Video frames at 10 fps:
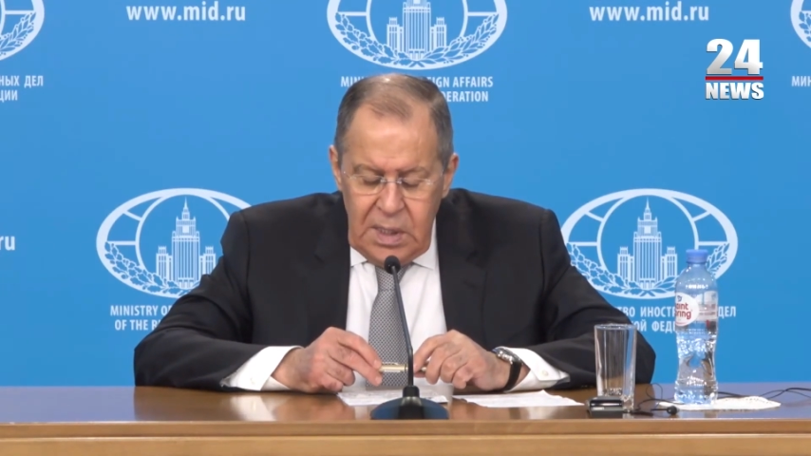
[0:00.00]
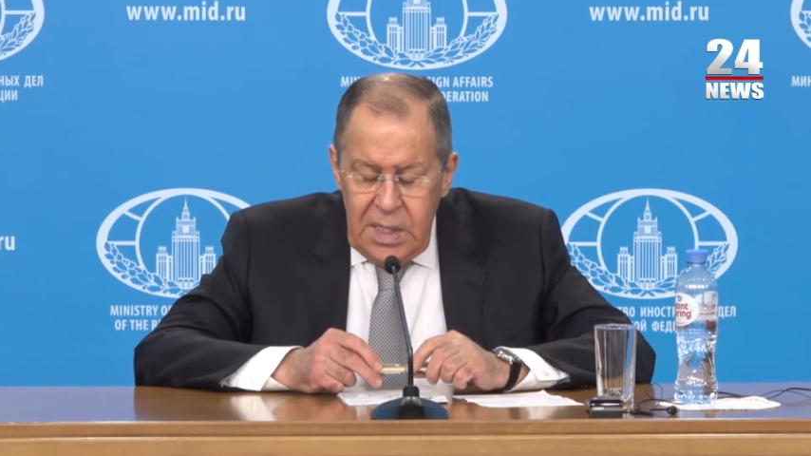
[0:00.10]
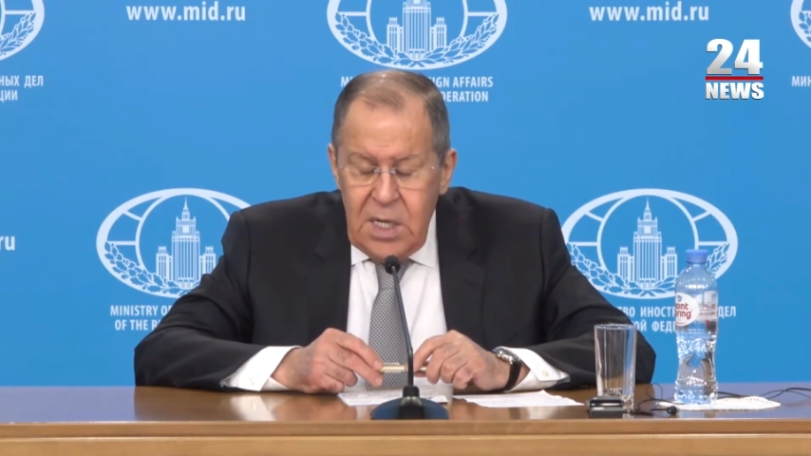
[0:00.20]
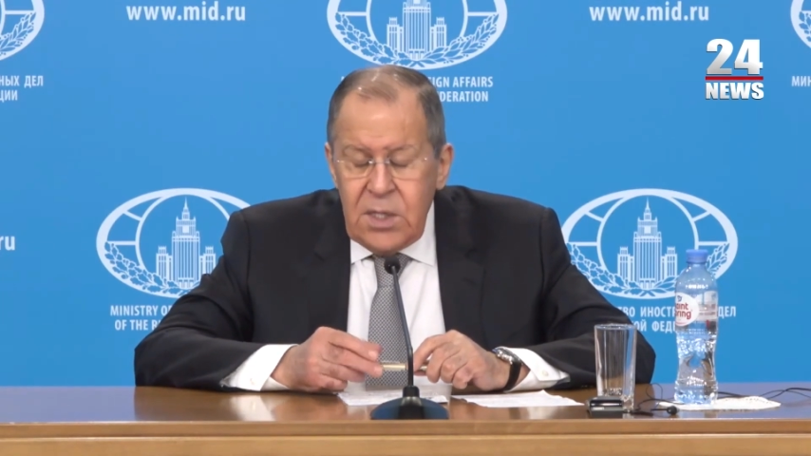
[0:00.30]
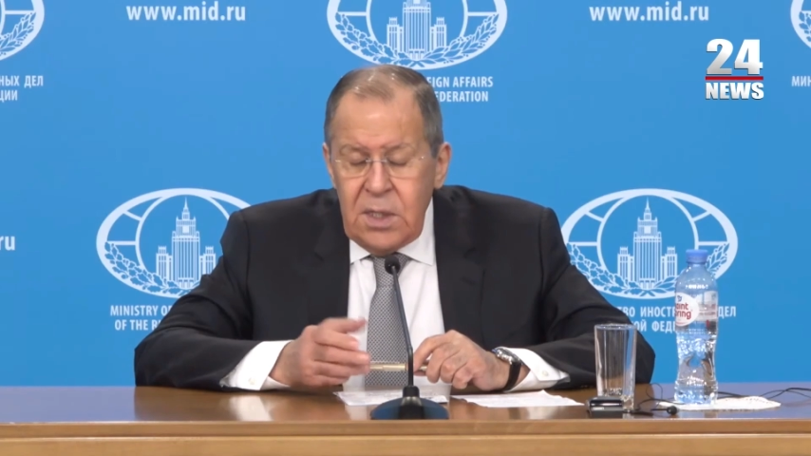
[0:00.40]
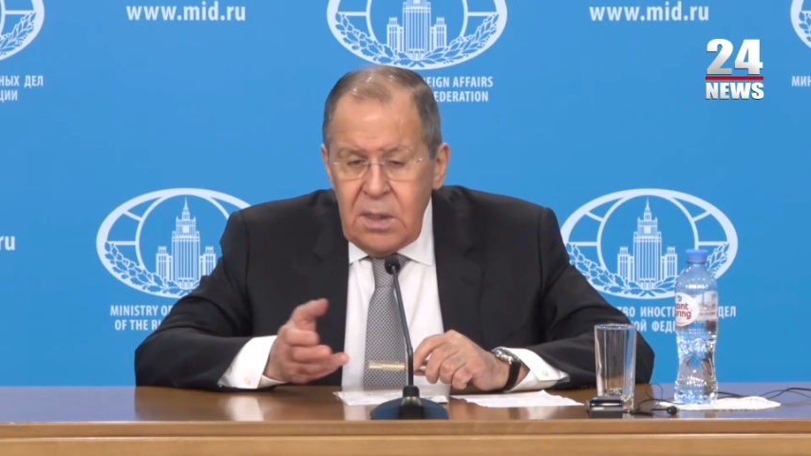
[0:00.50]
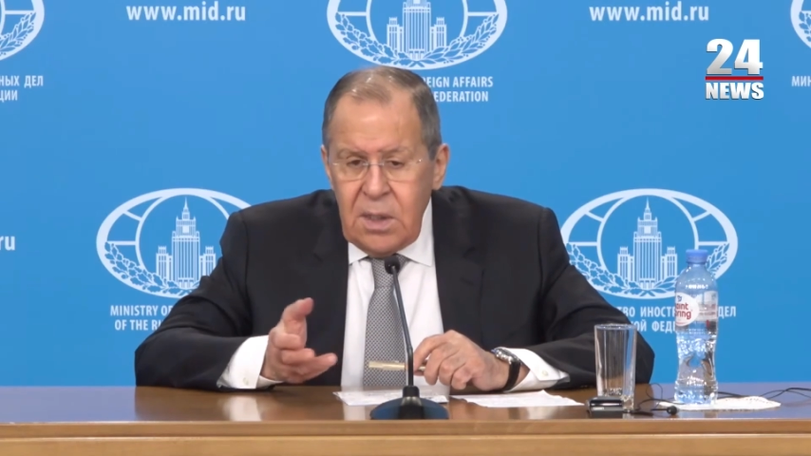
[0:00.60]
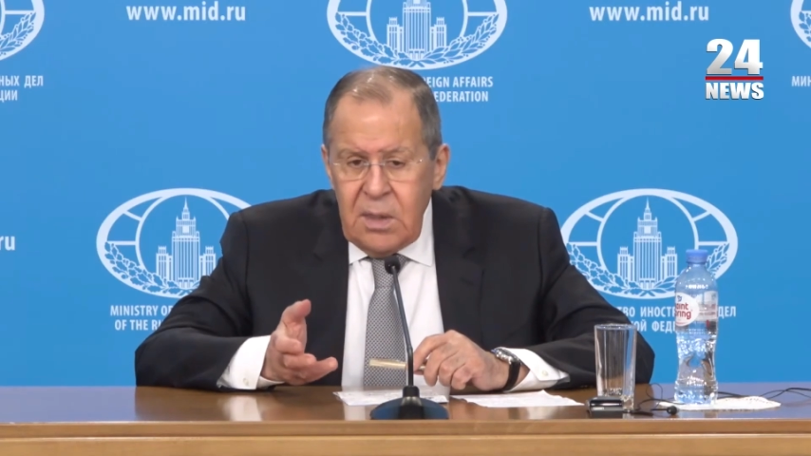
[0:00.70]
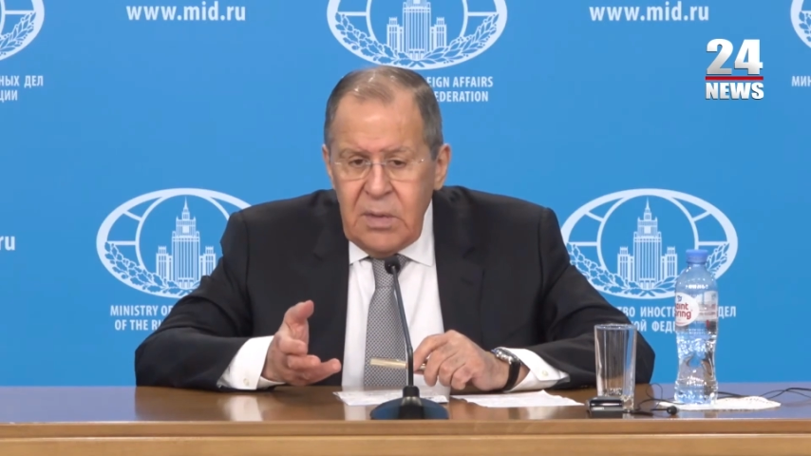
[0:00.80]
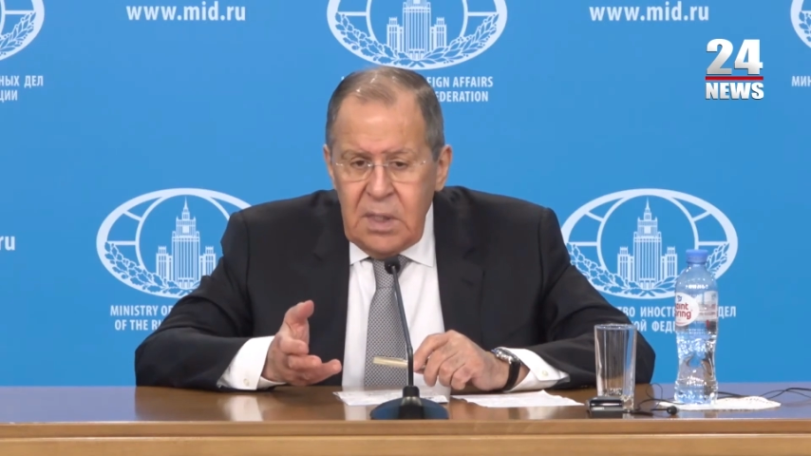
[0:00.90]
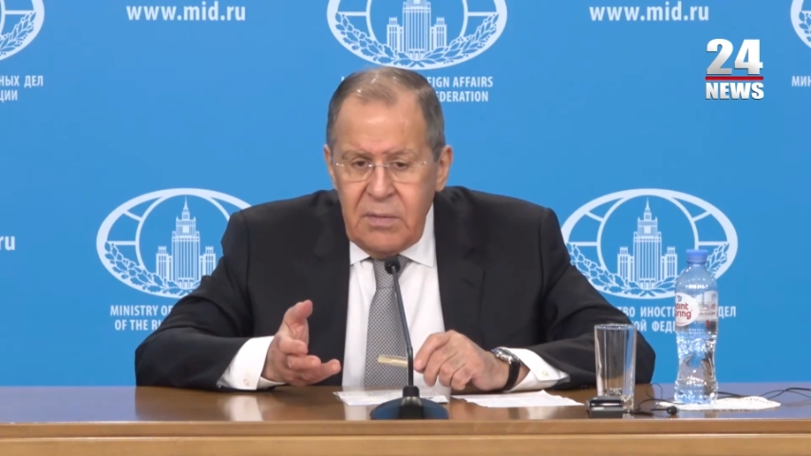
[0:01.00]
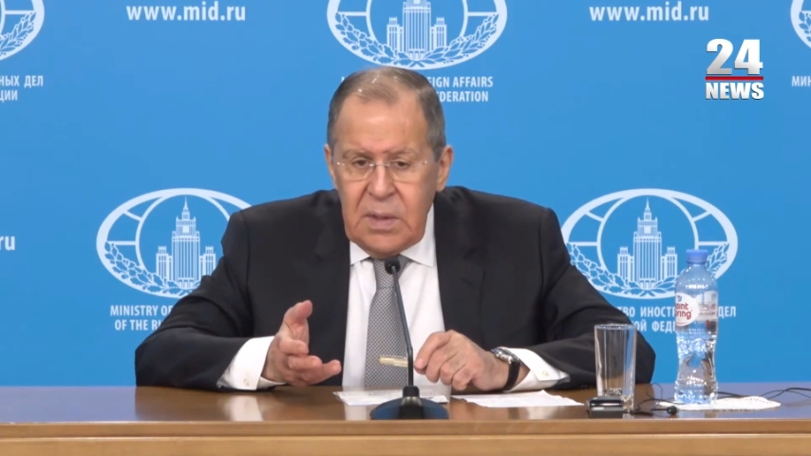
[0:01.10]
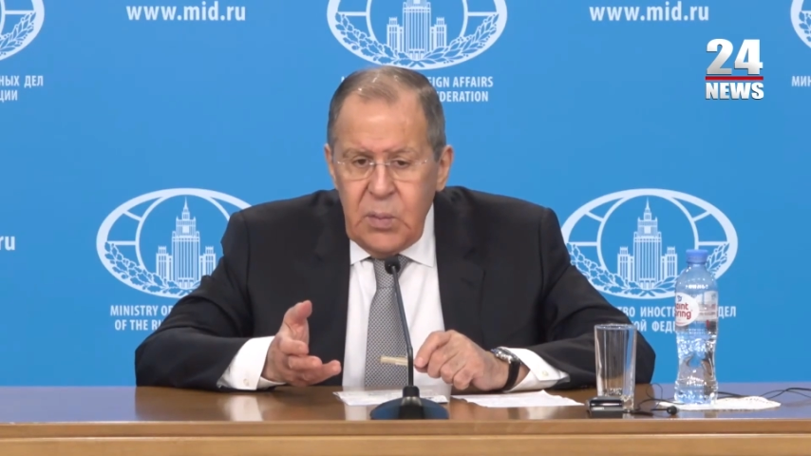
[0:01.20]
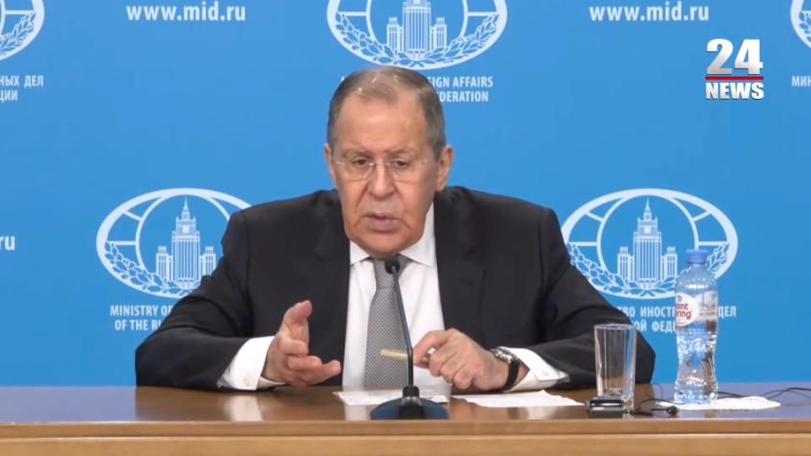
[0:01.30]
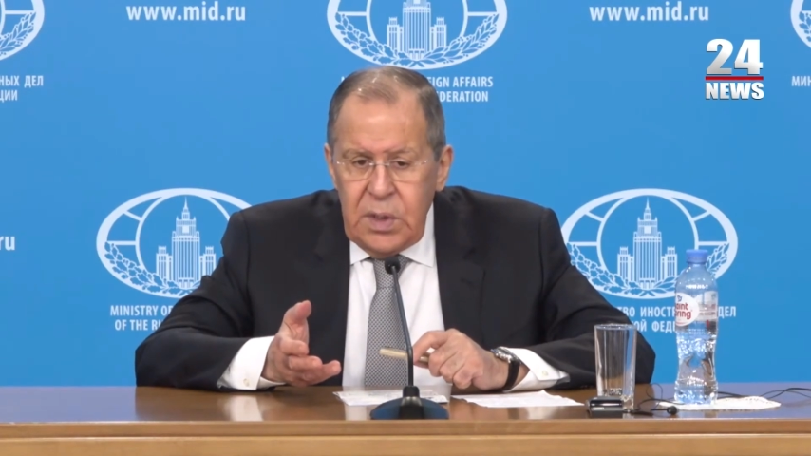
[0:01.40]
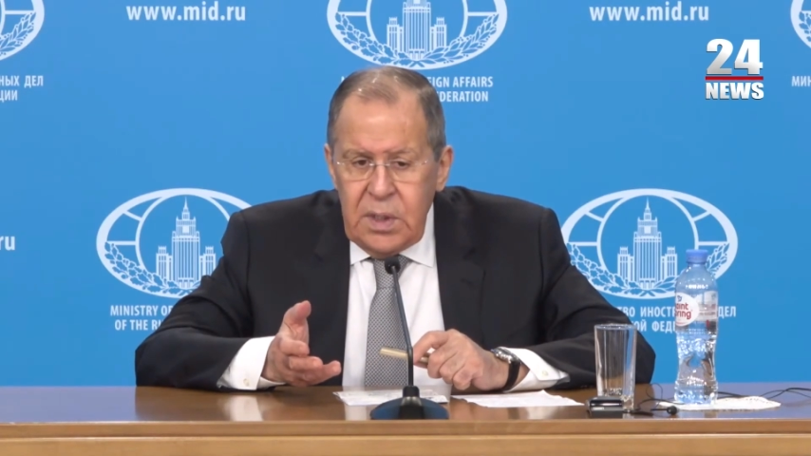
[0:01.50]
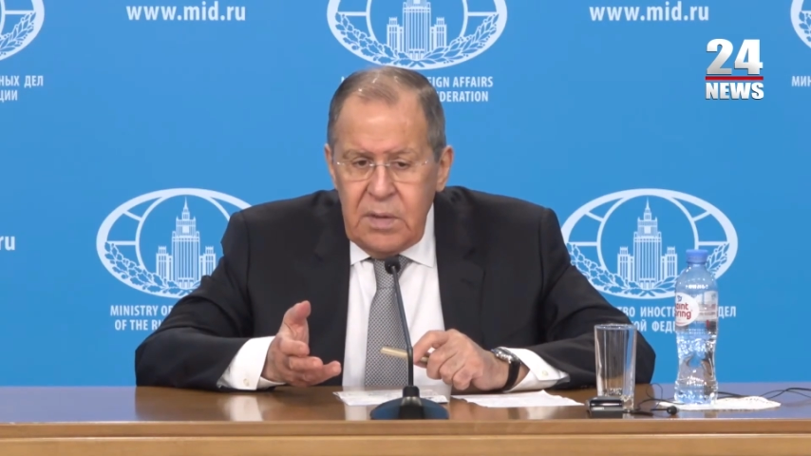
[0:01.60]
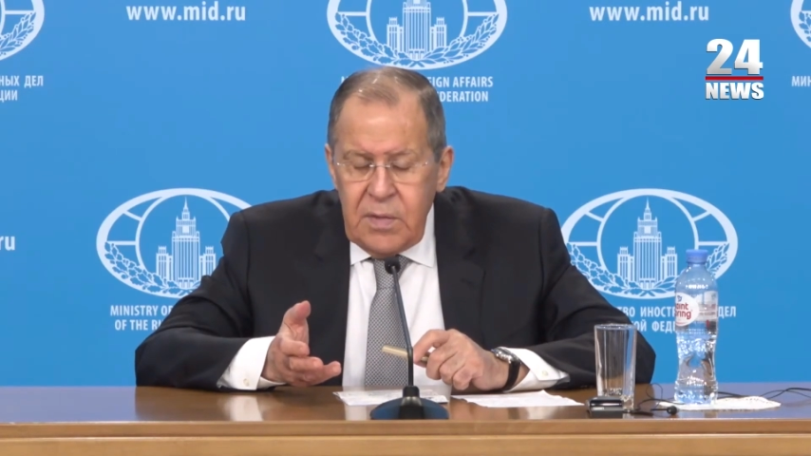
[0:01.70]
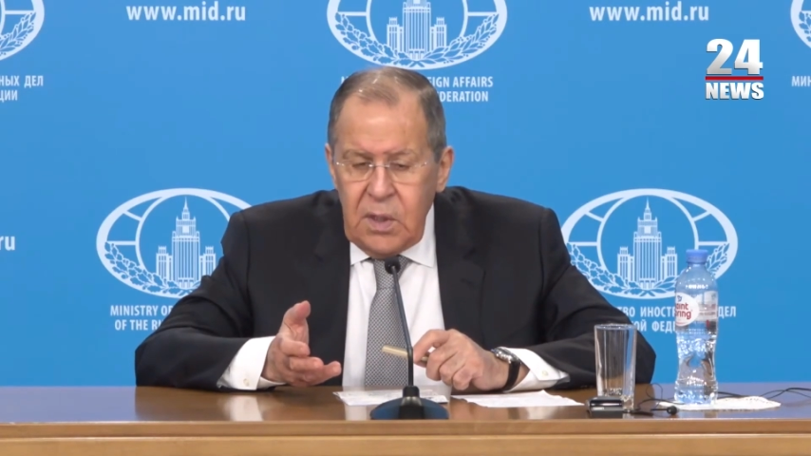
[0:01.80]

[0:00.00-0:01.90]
Конечно, это открывает возможности,